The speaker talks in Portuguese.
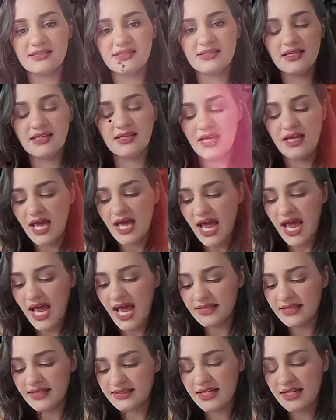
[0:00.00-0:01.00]
de
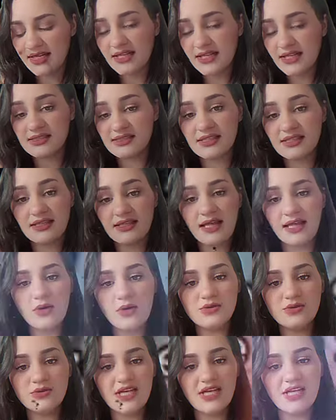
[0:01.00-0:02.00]
vereador morre após
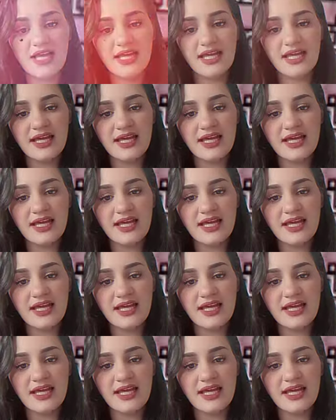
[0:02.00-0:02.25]
bater o